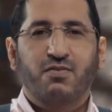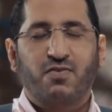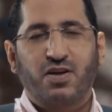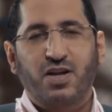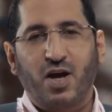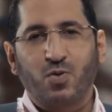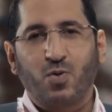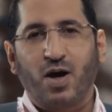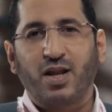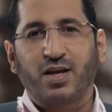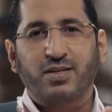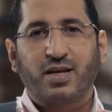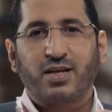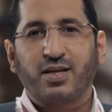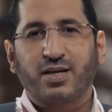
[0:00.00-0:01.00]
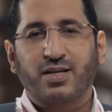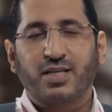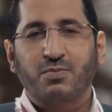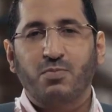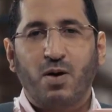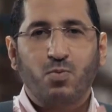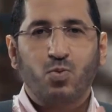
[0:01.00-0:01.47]
فنحن على
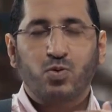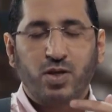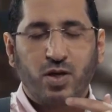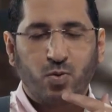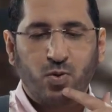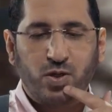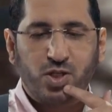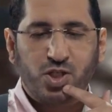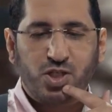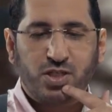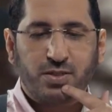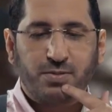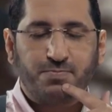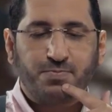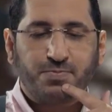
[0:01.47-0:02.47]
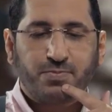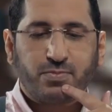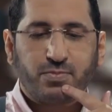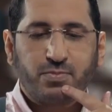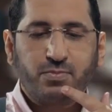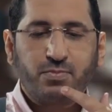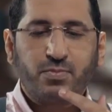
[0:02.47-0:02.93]
طريقة محمود درويش
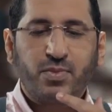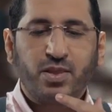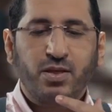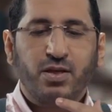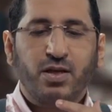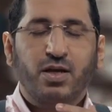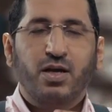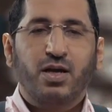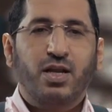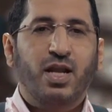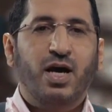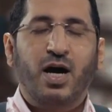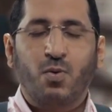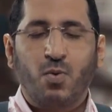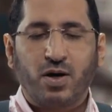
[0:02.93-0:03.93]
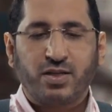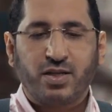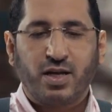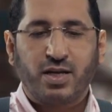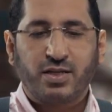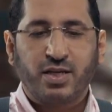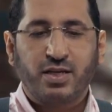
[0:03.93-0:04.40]
لا
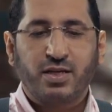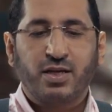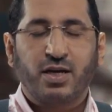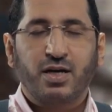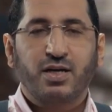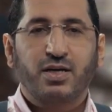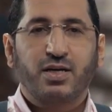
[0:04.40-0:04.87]
وقت لدي